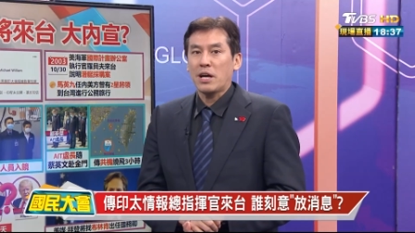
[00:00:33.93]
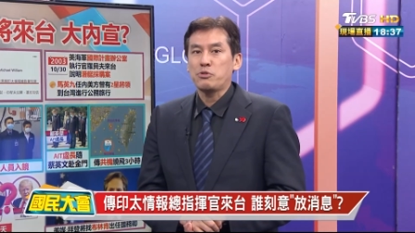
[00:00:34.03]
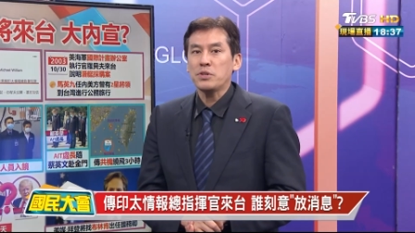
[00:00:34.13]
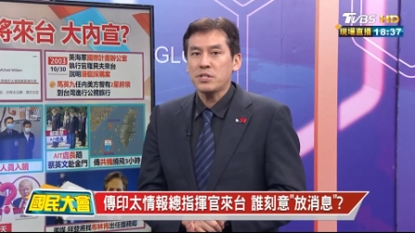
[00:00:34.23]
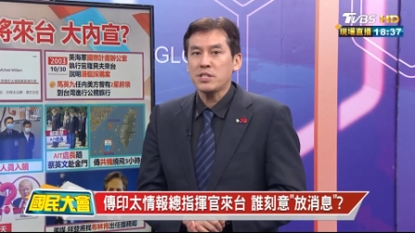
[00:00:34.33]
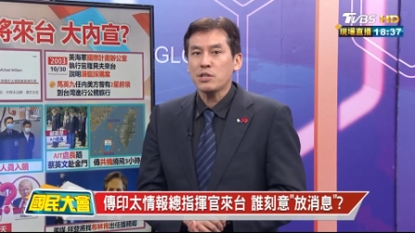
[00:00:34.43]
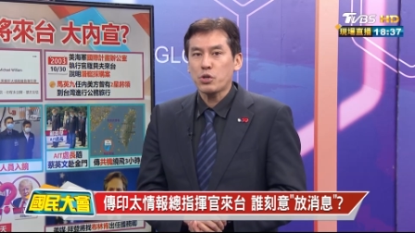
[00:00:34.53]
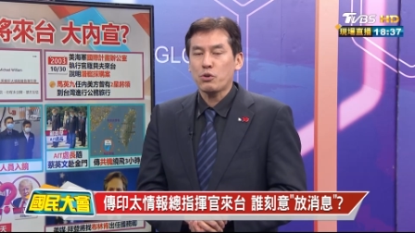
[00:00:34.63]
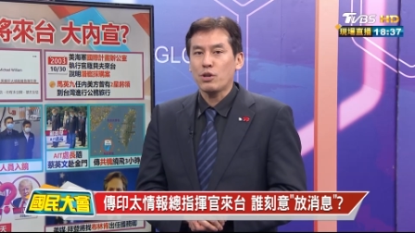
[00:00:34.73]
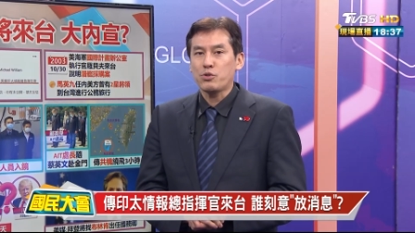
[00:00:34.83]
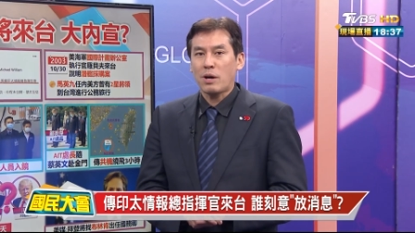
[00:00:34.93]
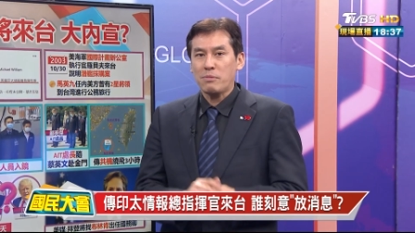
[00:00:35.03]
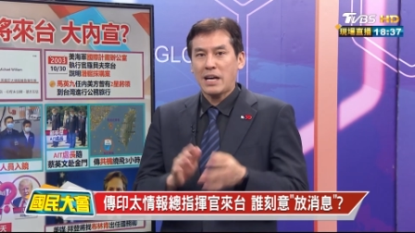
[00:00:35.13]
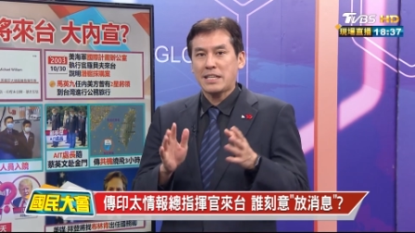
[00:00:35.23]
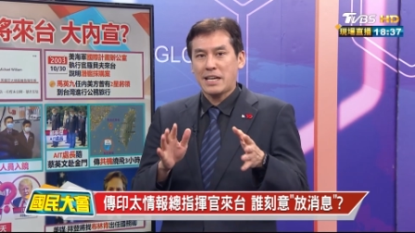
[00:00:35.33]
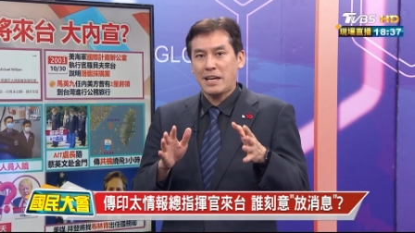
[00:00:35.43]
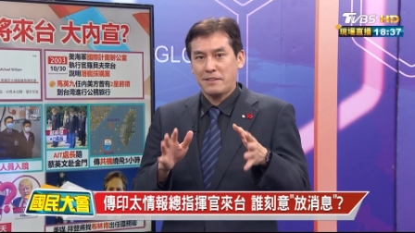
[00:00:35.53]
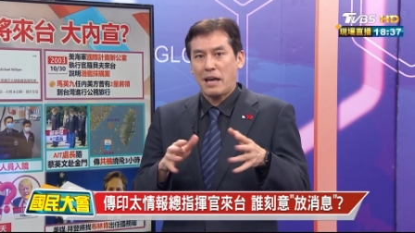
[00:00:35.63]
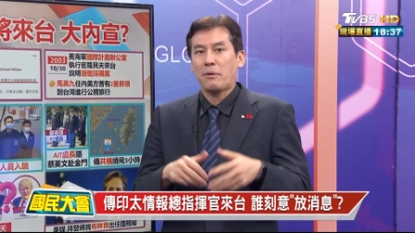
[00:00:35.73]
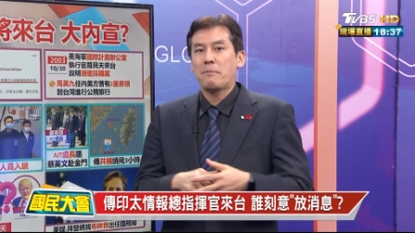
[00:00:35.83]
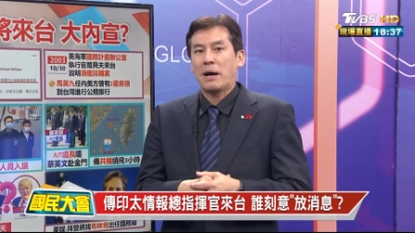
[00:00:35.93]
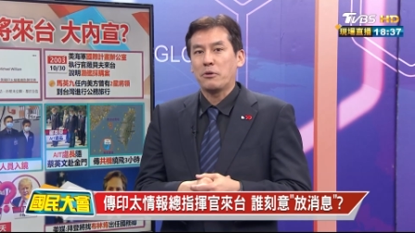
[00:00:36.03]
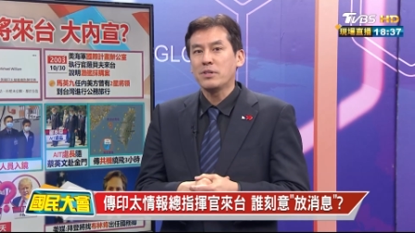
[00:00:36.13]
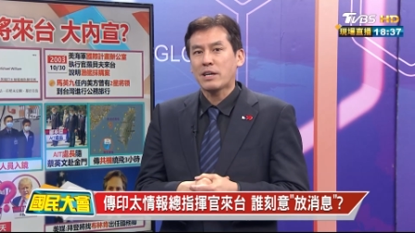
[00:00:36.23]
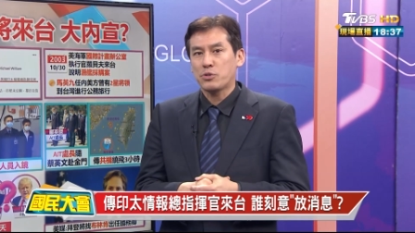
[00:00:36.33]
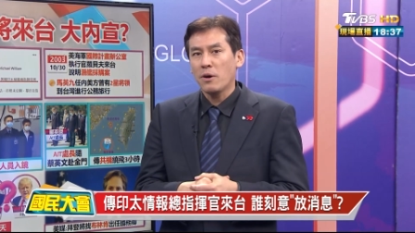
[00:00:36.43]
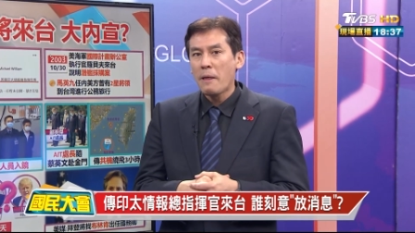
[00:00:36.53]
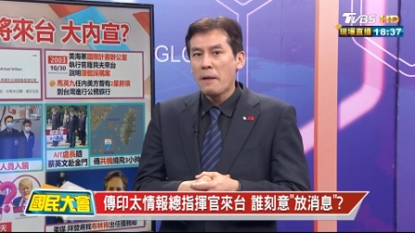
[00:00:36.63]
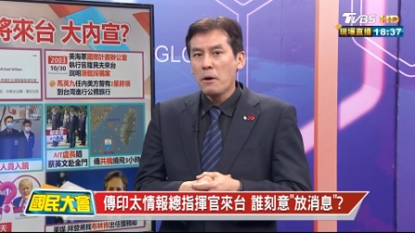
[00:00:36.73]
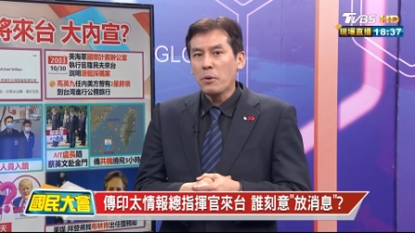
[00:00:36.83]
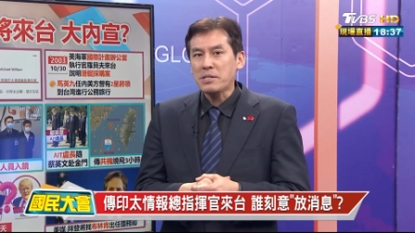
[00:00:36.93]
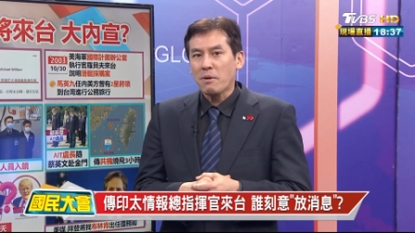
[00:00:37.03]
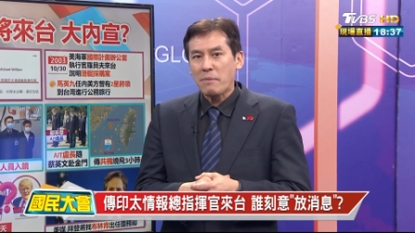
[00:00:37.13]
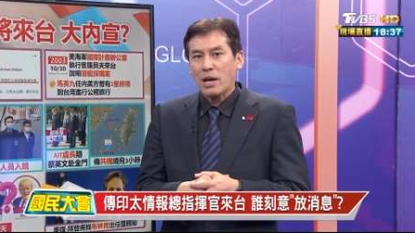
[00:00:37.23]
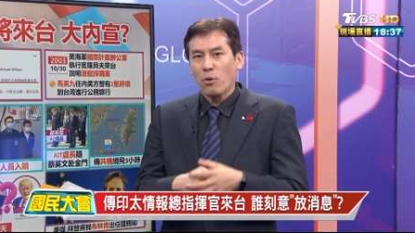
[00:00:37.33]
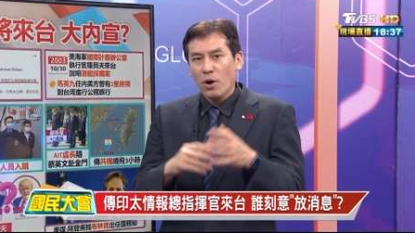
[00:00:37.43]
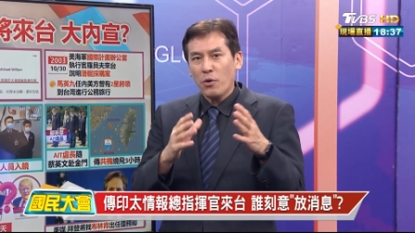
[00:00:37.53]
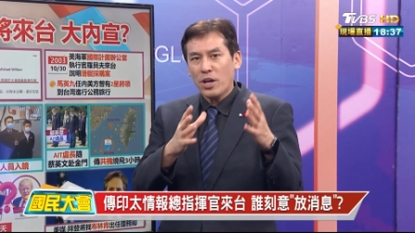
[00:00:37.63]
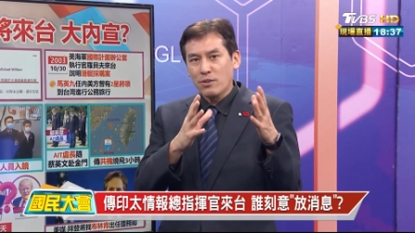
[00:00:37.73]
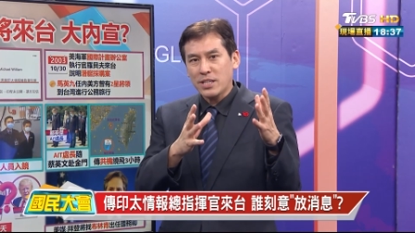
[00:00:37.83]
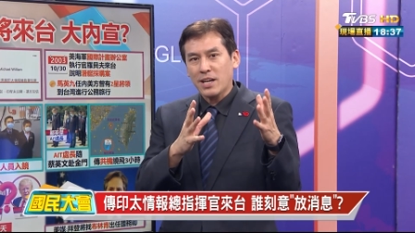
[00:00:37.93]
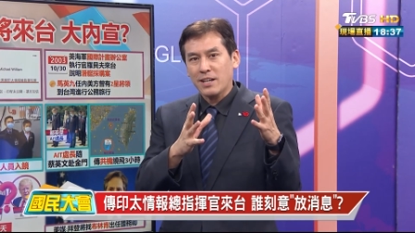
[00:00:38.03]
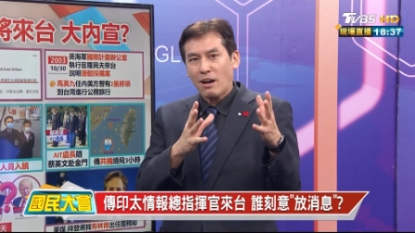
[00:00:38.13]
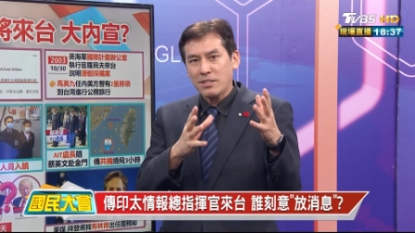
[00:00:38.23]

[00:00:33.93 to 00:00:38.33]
迷啊，全世界最多的川迷还在台湾嘛。有人讲说，为什么美国会有这个